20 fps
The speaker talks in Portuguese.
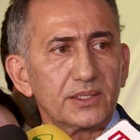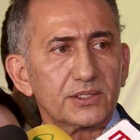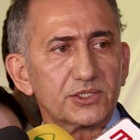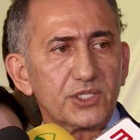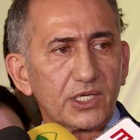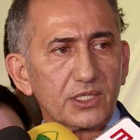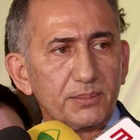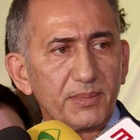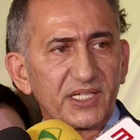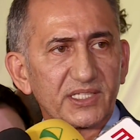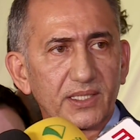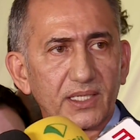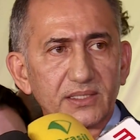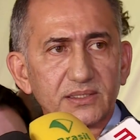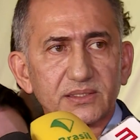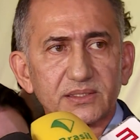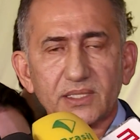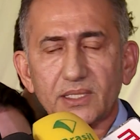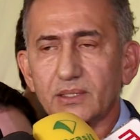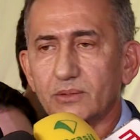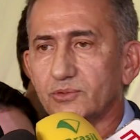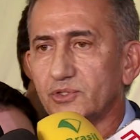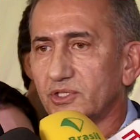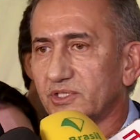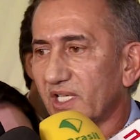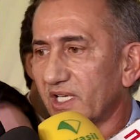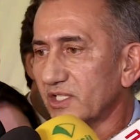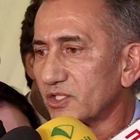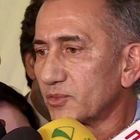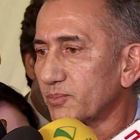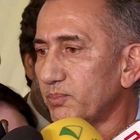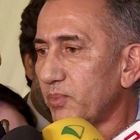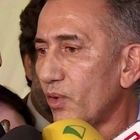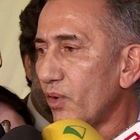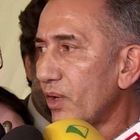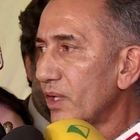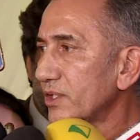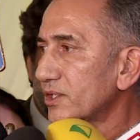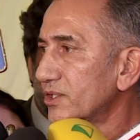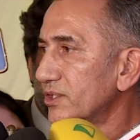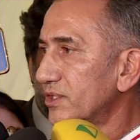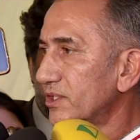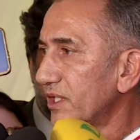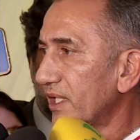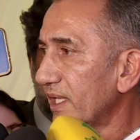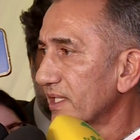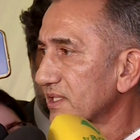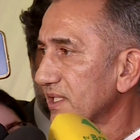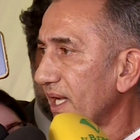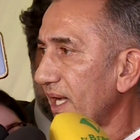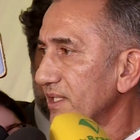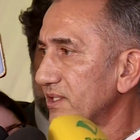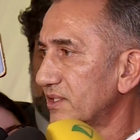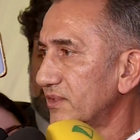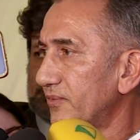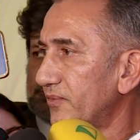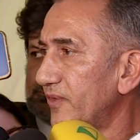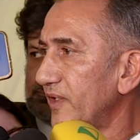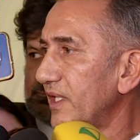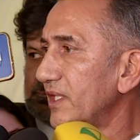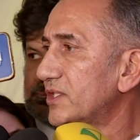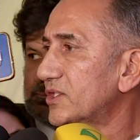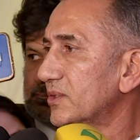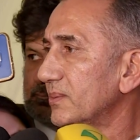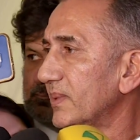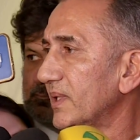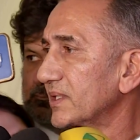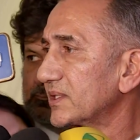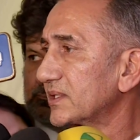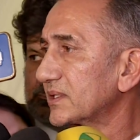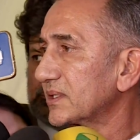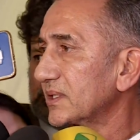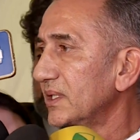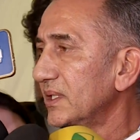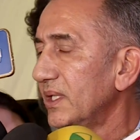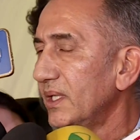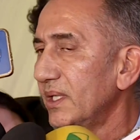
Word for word: de alimentação, de transporte, de resgate de vítimas,